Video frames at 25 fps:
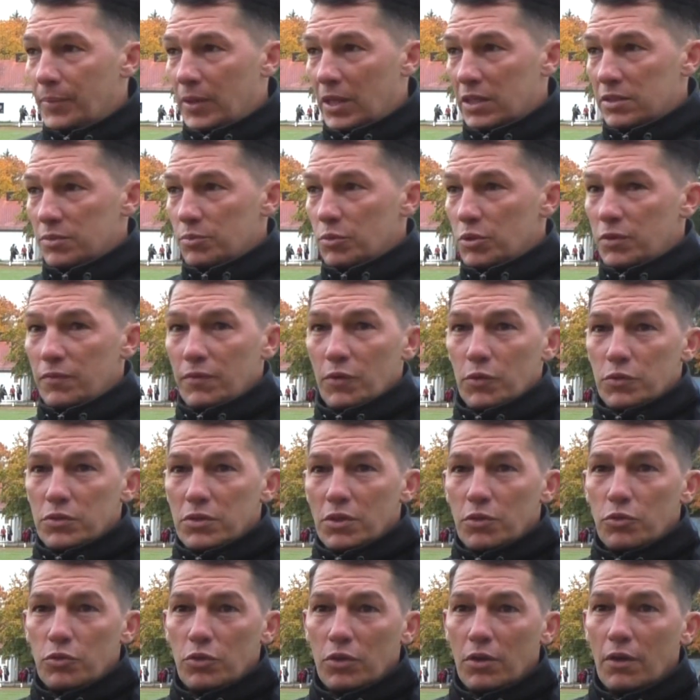Jetzt müssen wir uns
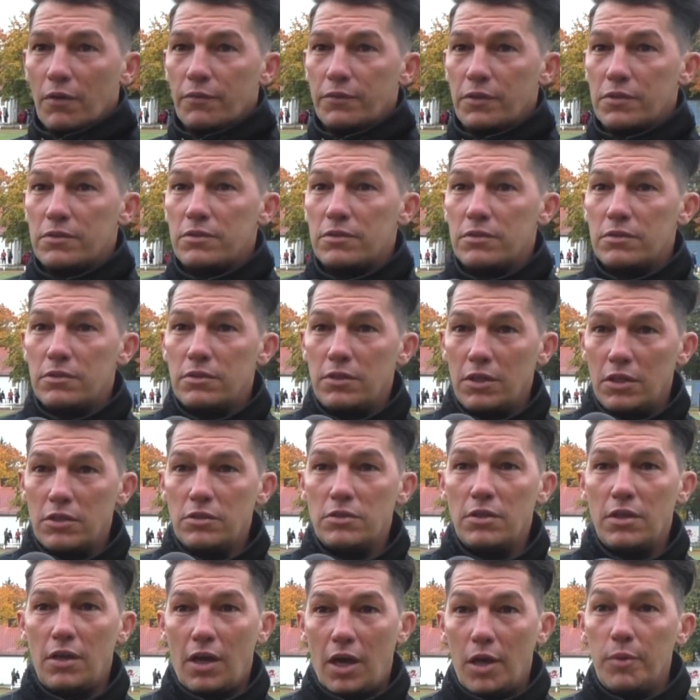natürlich auf das
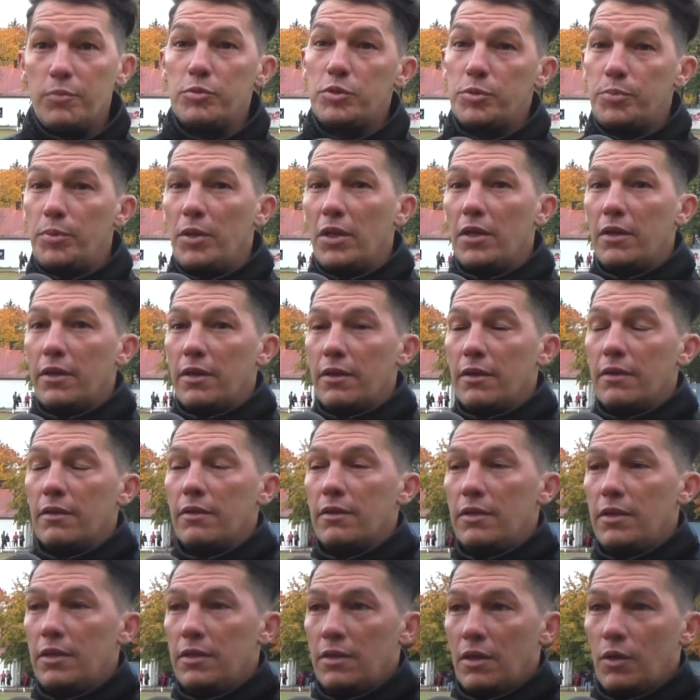nächste Heimspiel gegen
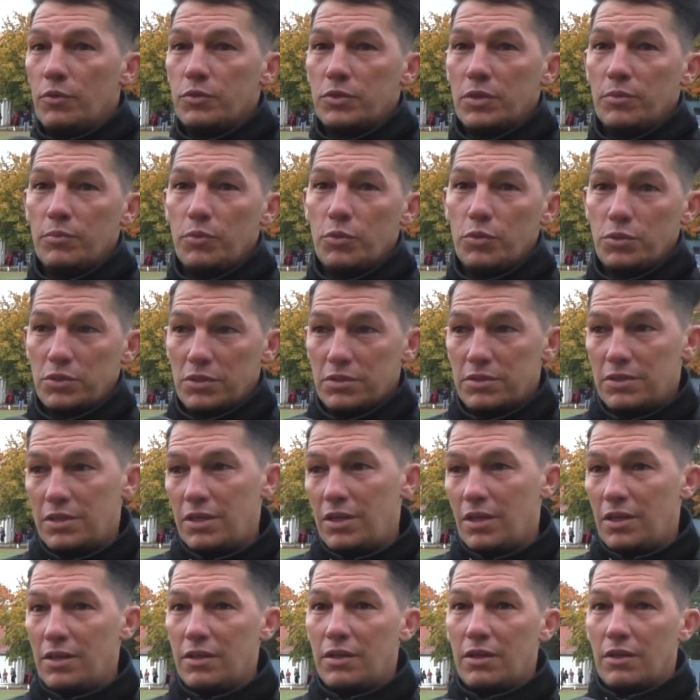Inhauser Moos, das
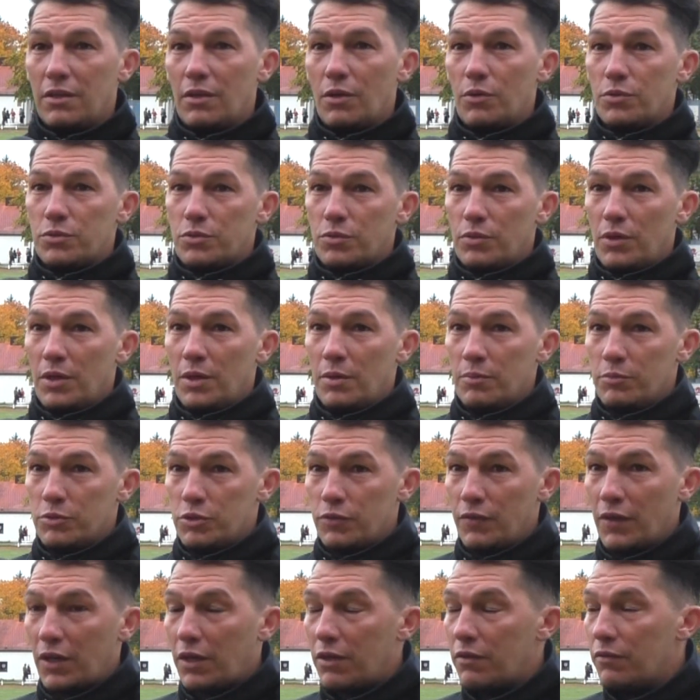sicherlich genauso ähm,
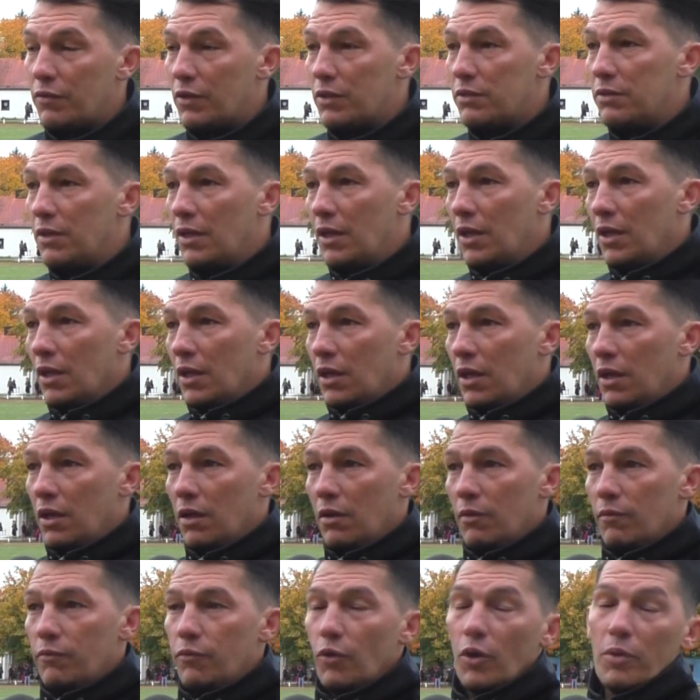schwierig wird,
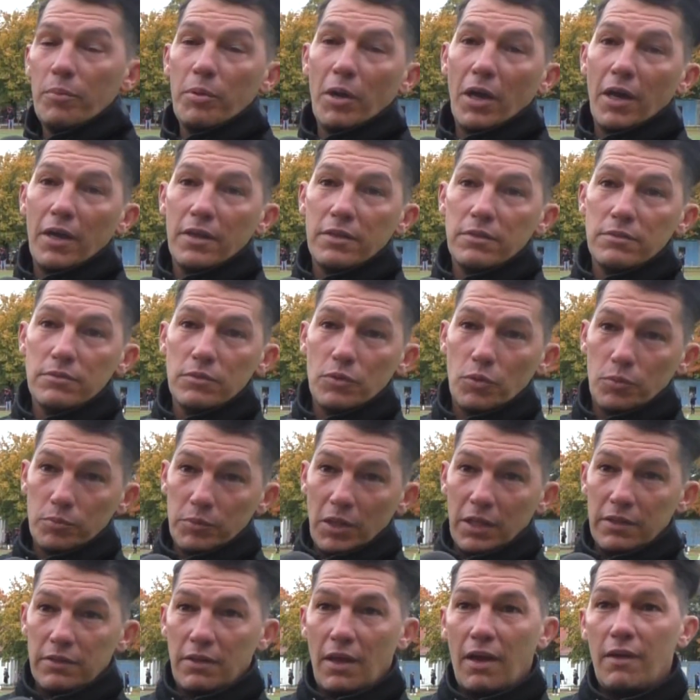äh, vorbereiten, um
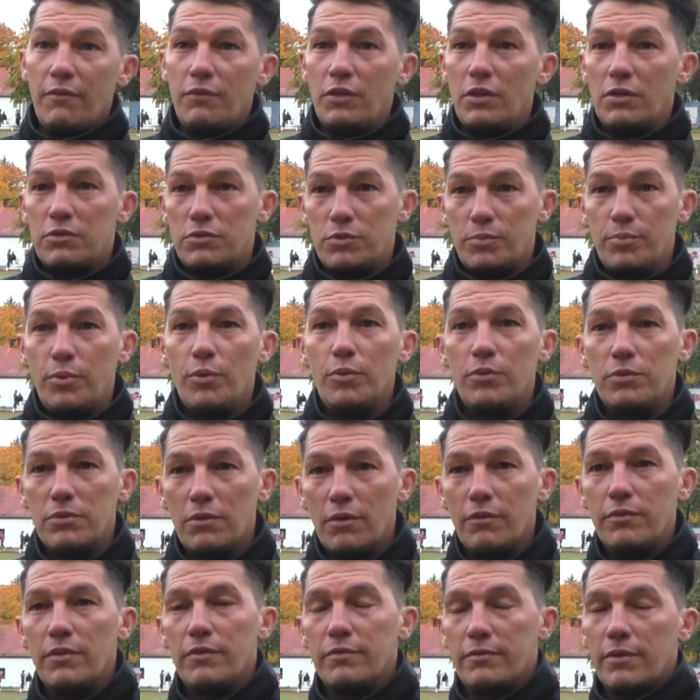dann da wieder zu punkten
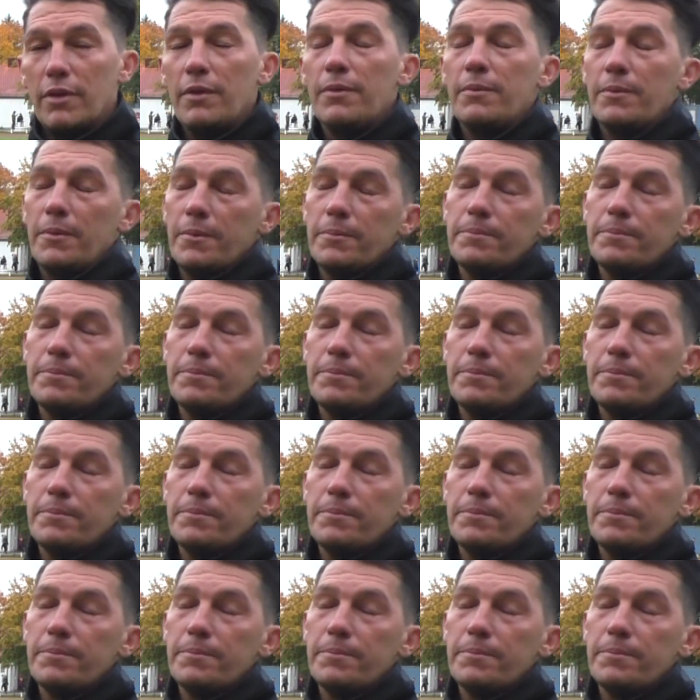auf jeden Fall.